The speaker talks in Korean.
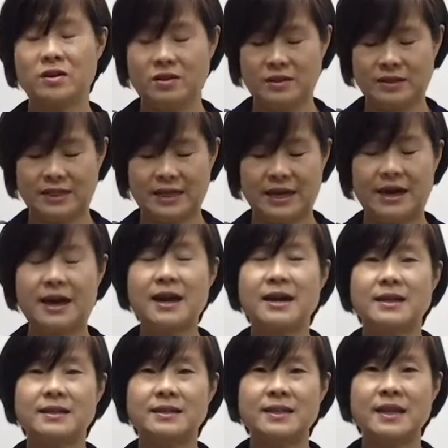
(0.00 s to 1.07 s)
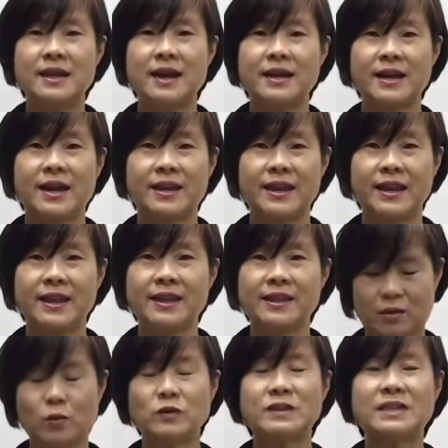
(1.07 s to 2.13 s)
제가 생각해낸
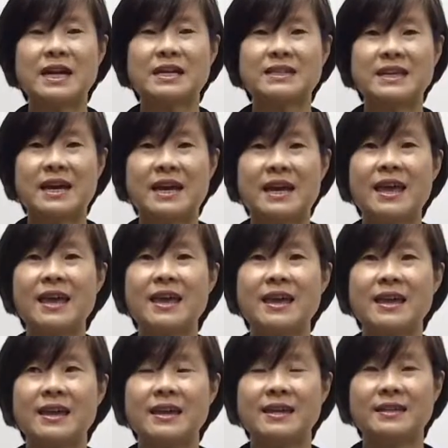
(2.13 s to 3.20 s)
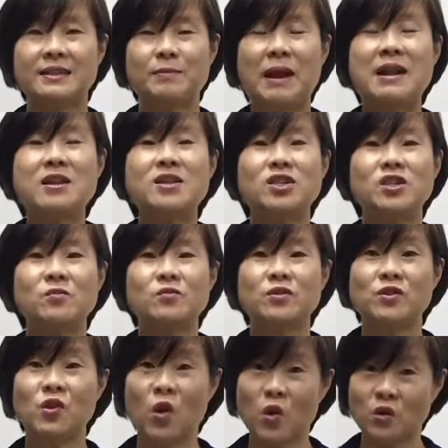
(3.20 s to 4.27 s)
꽃상자에
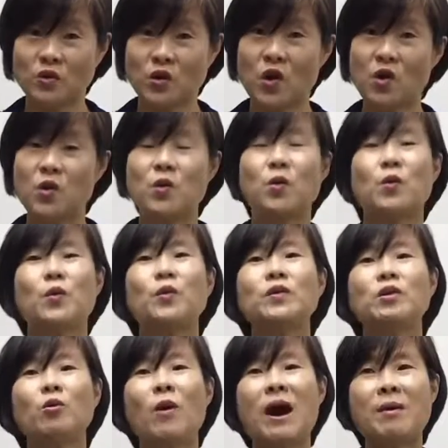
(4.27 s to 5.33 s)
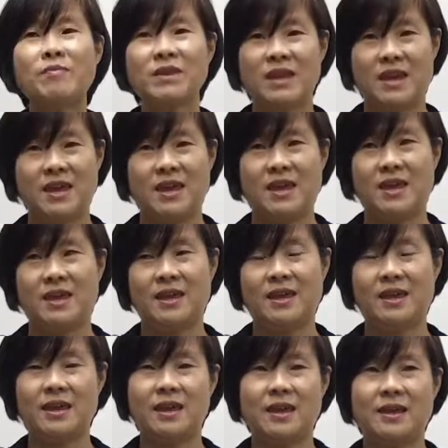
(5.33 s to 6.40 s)
반려식물을 넣어서 꽃과 함께
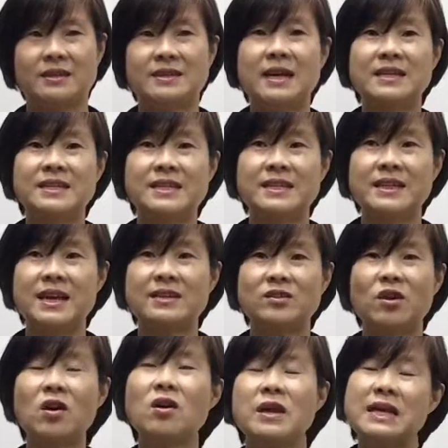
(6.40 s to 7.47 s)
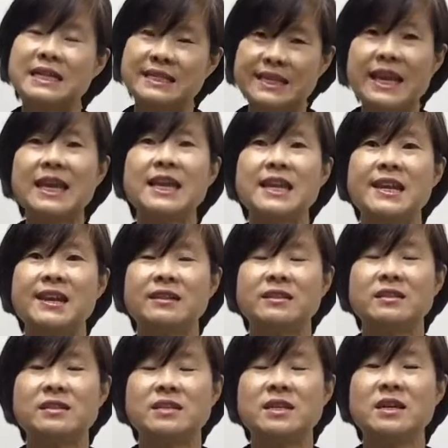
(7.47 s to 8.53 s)
예, 장식을 해서
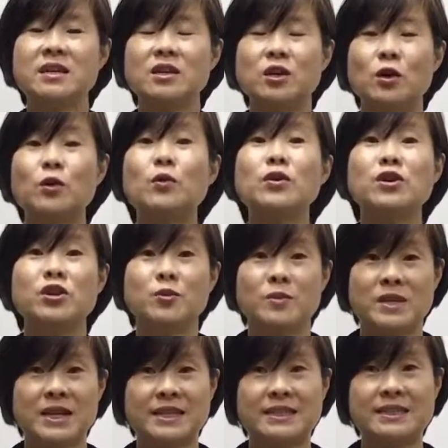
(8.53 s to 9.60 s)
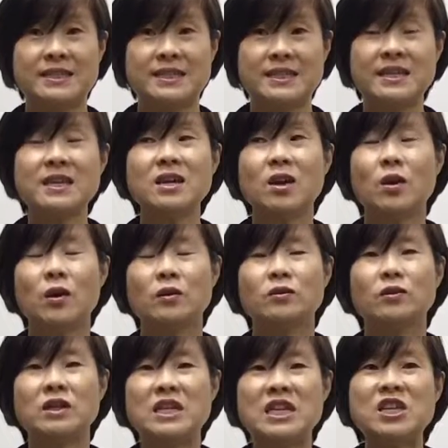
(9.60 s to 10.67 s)
생일이라든지 결혼기념이라든지
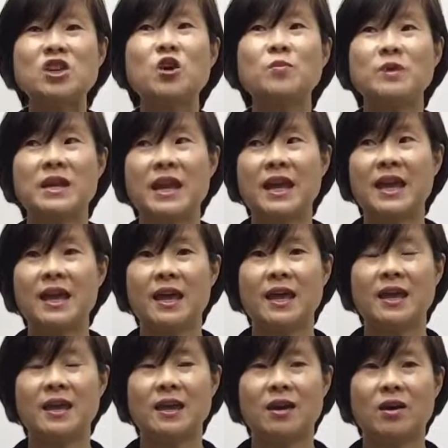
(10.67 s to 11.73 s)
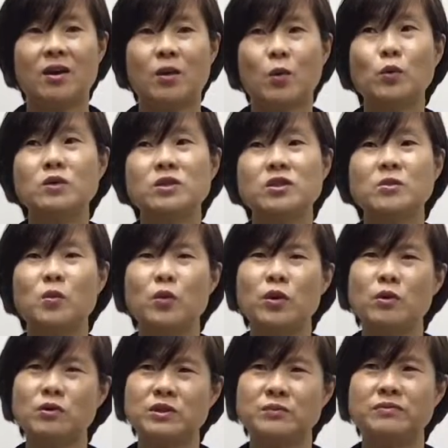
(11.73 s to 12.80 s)
어떤 기념일에 어, 꽃을
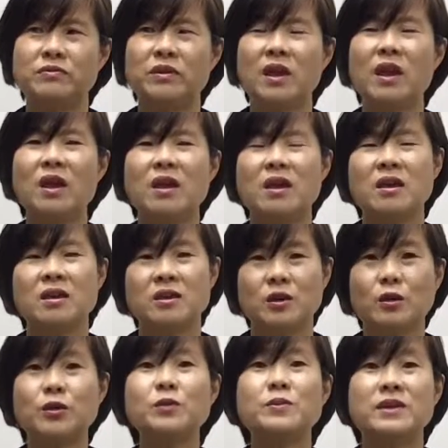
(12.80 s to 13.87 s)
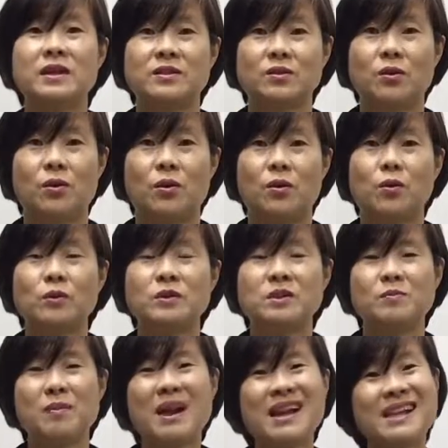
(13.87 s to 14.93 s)
보내고 싶은데 여름이라서 꽃이
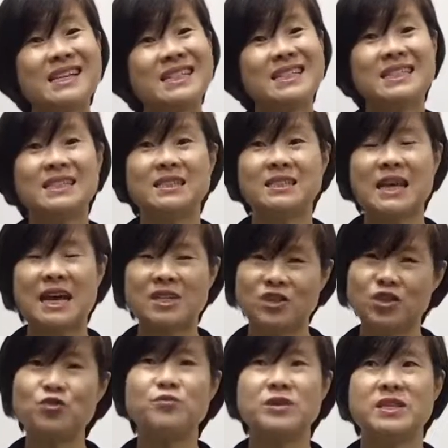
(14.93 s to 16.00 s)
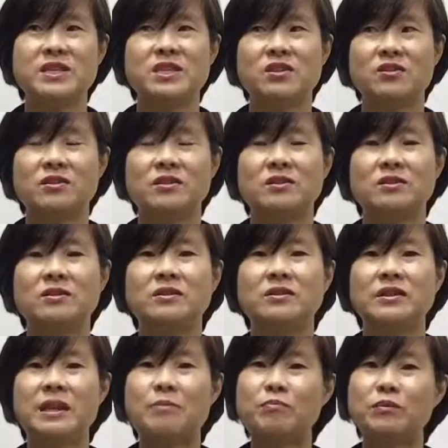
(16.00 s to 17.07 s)
빨리 시드는 아쉬움이 있죠. 그래서 그
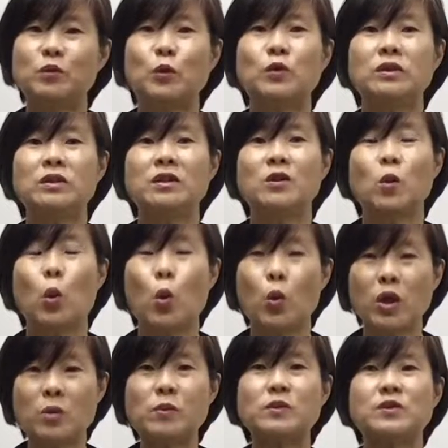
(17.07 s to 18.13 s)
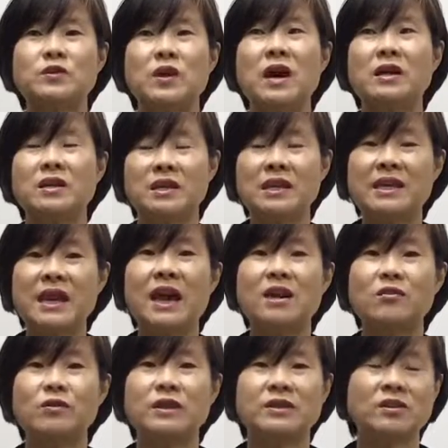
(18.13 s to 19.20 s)
예쁜 꽃들을 오래 볼 수 있게 하기
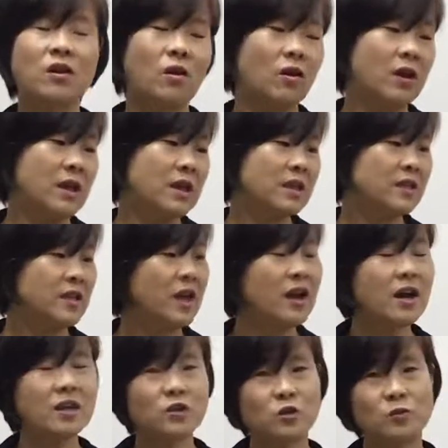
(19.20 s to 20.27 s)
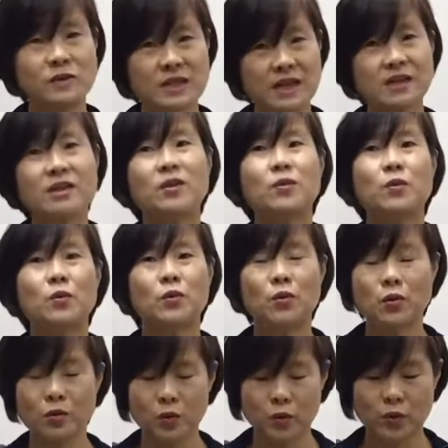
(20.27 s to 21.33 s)
위해서 생화는 좀 짧게
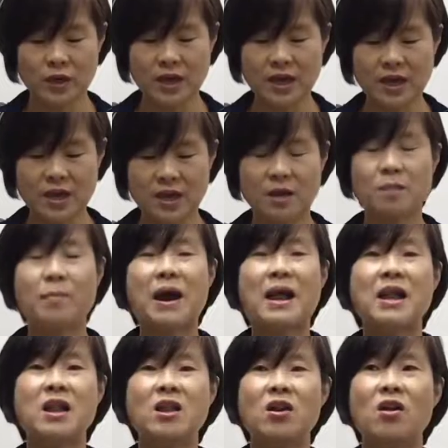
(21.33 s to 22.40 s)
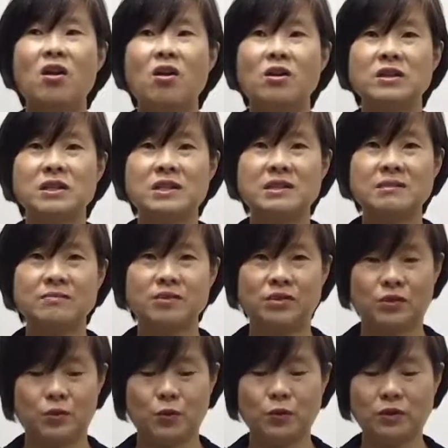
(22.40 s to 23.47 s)
꽂고 이렇게 반려, 식물,
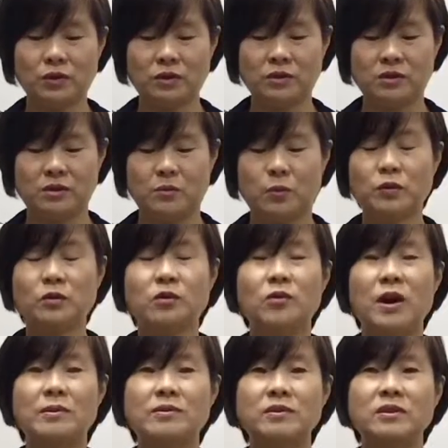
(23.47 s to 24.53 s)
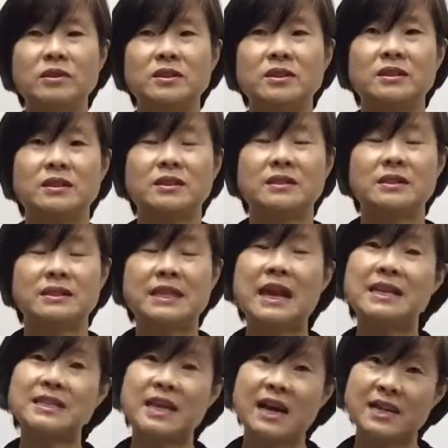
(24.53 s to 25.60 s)
꽃들, 포트 화분들을
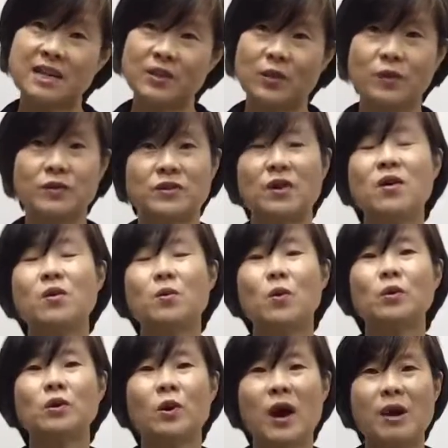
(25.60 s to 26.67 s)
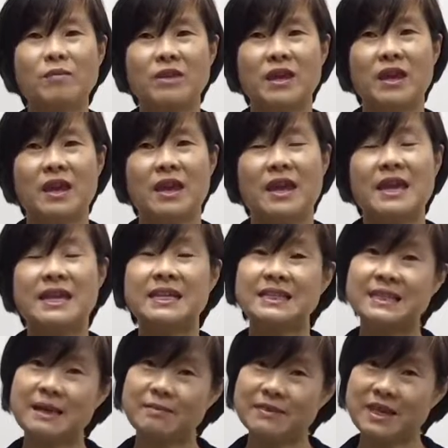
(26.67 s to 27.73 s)
상자 안에 넣어서 꽃과 함께
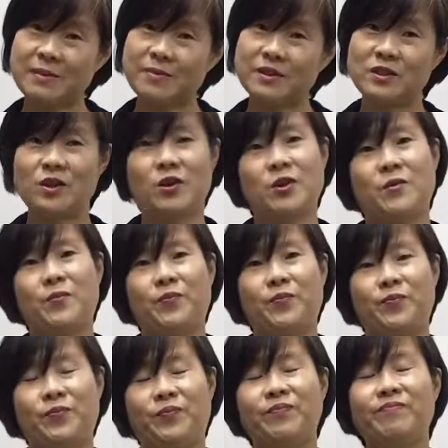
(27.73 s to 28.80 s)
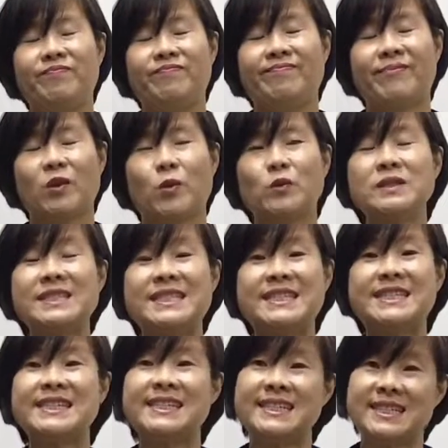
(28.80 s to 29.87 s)
짬짜면처럼 음,
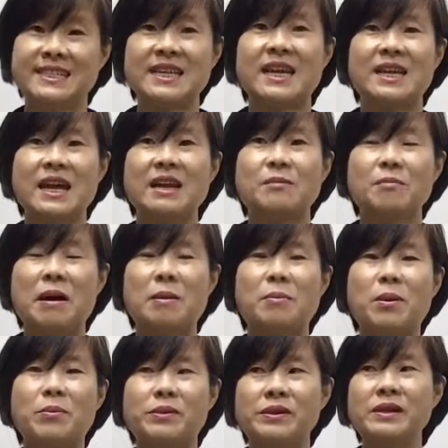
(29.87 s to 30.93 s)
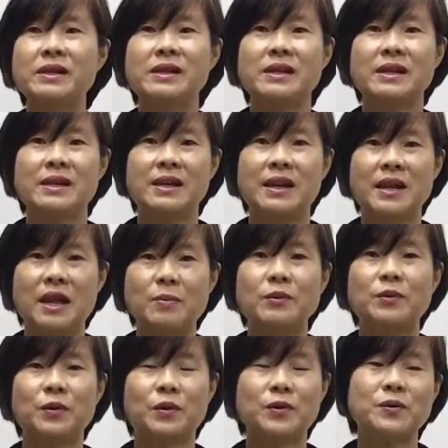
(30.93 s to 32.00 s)
꽃을 디자인하는 방법을
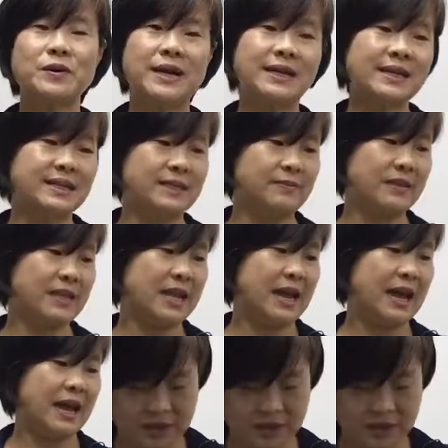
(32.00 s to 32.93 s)
해보도록 하겠습니다.